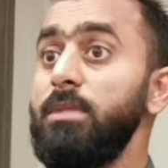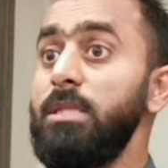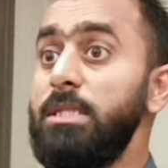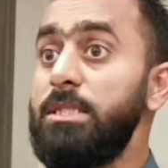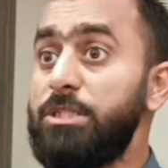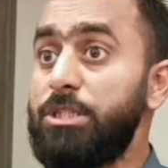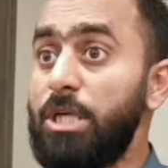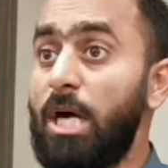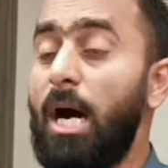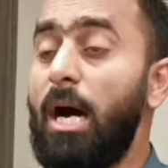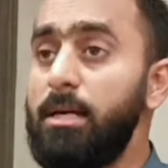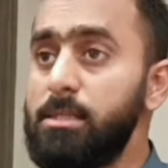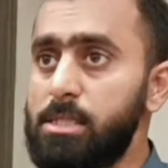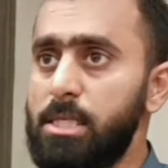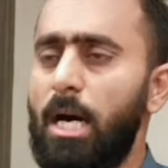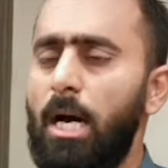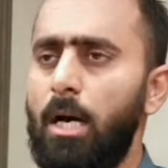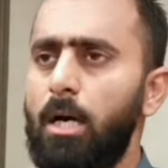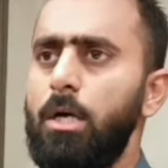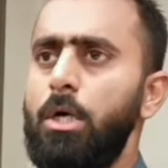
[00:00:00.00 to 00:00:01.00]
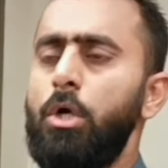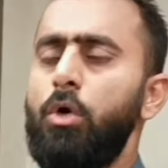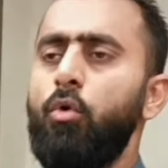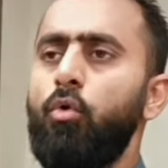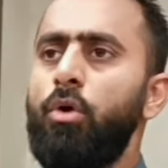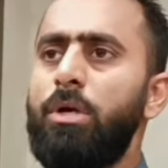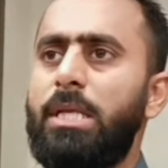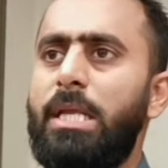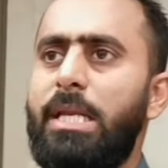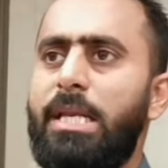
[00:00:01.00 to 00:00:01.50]
जहां जहां
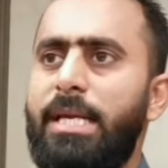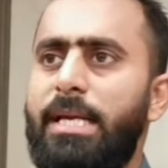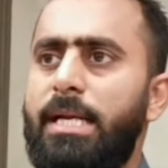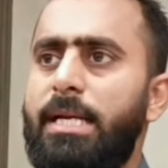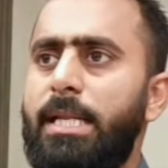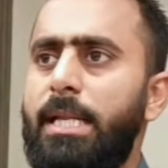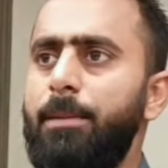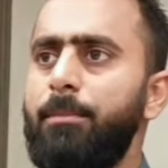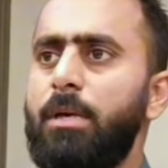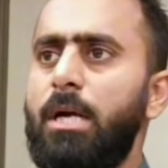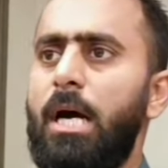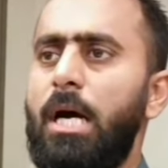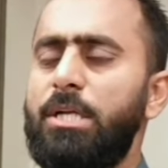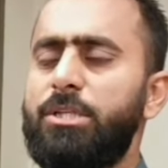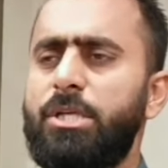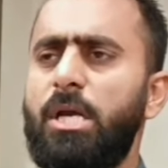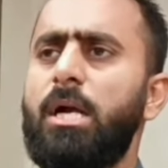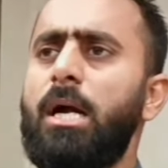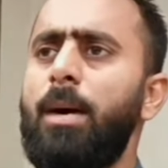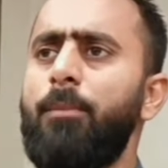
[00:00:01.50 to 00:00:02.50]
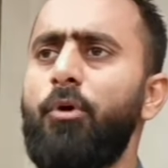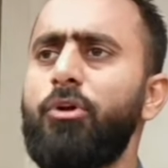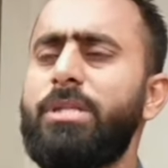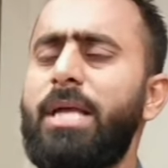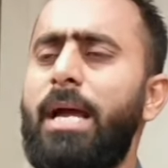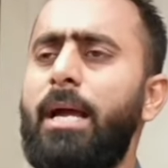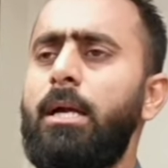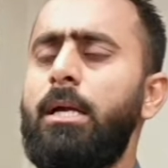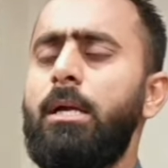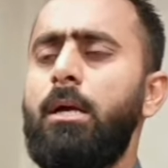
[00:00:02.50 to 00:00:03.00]
उनकी लीगल टीम का अच्छा काम होता है